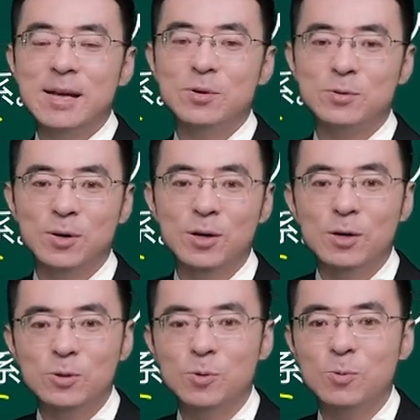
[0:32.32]
再比如
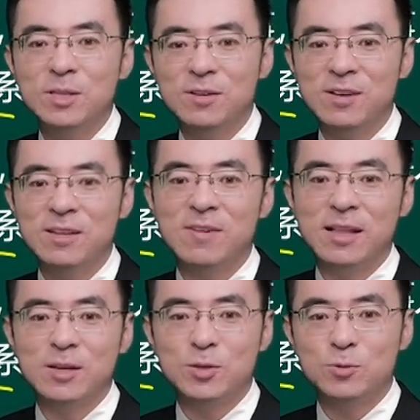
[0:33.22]
说，如果你违
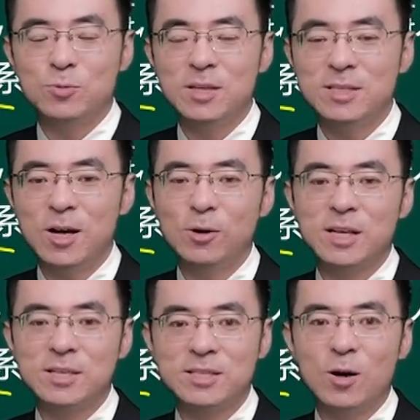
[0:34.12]
反了学校
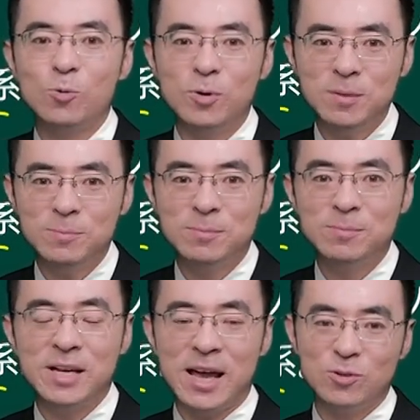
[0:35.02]
的校规
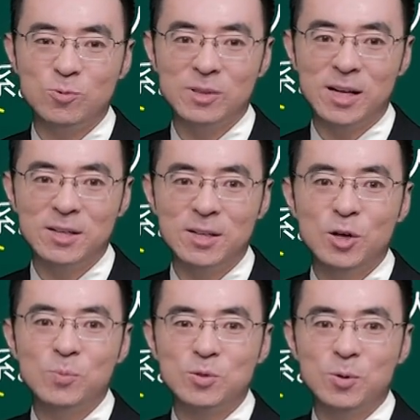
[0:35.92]
被开除了，
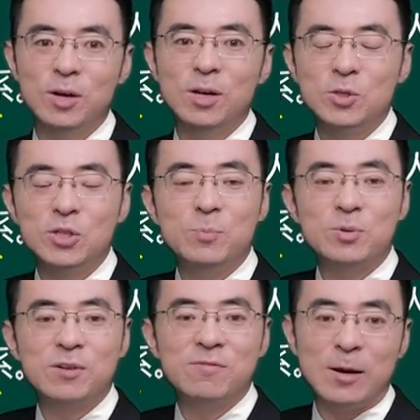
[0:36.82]
我们说这
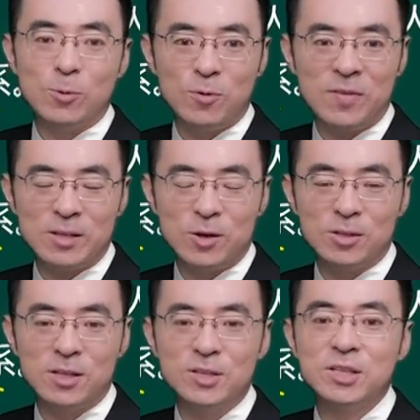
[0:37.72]
不是法律规范调
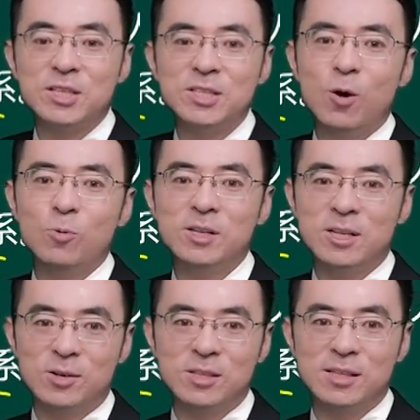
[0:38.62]
整的，是你校规
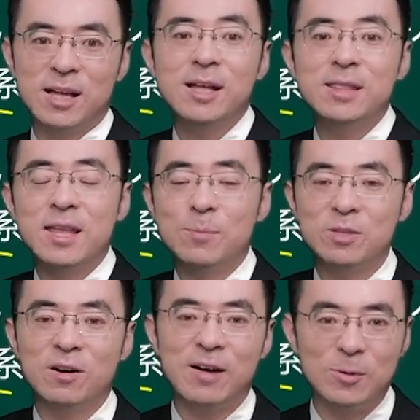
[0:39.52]
调整的，那也
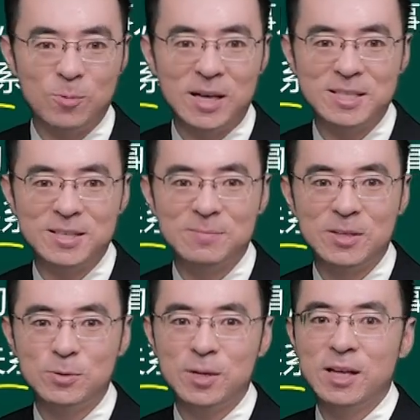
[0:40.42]
不叫法律关系。
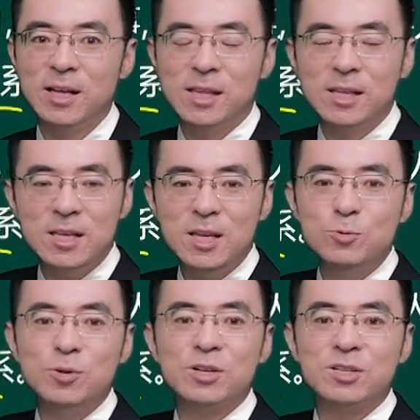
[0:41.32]
所以它的依
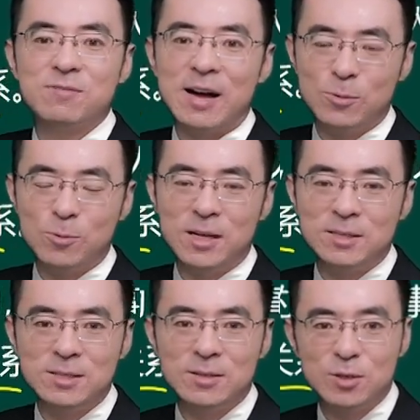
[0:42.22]
据是法律关
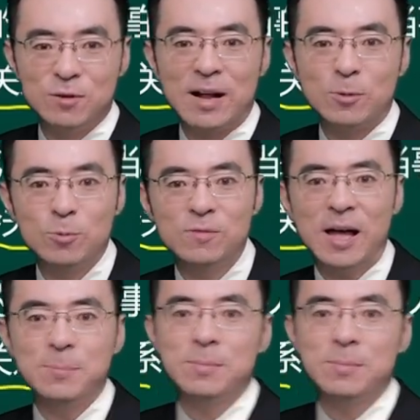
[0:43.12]
系，是法律规